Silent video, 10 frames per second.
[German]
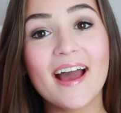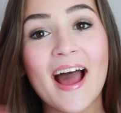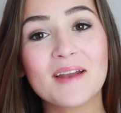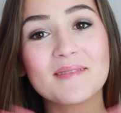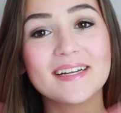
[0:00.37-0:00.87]

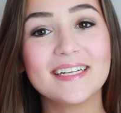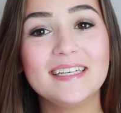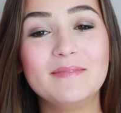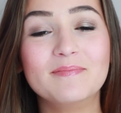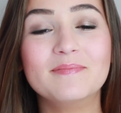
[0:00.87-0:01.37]
Hallo meine
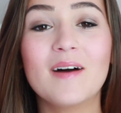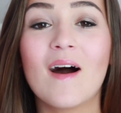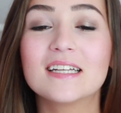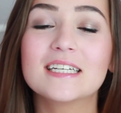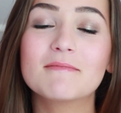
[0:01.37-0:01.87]
Lieben,
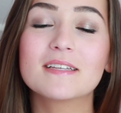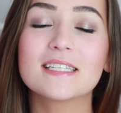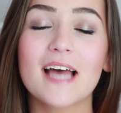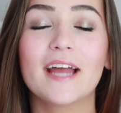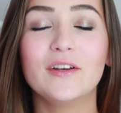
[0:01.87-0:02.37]
heute gibt
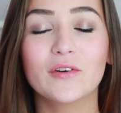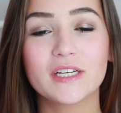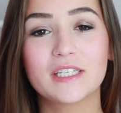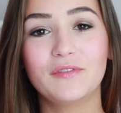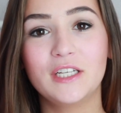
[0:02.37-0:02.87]
es ein
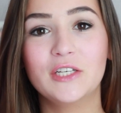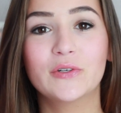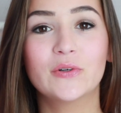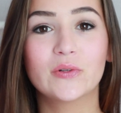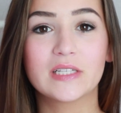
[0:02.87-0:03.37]
neues
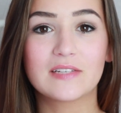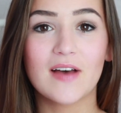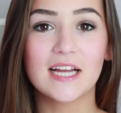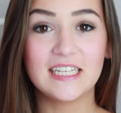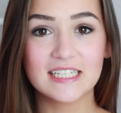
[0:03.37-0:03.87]
Video und
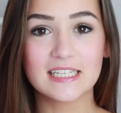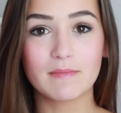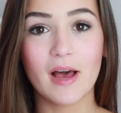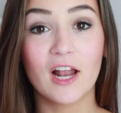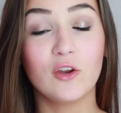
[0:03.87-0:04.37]
zwar
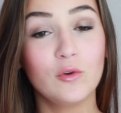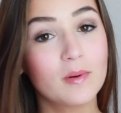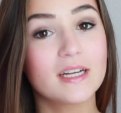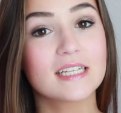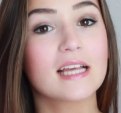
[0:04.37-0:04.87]
dieses Mal
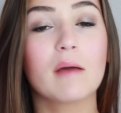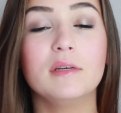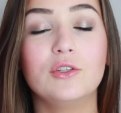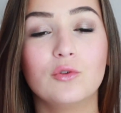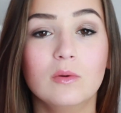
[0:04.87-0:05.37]
über das
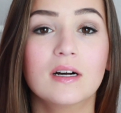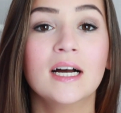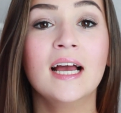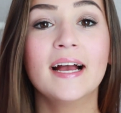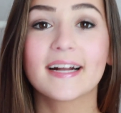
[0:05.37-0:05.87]
Abitur.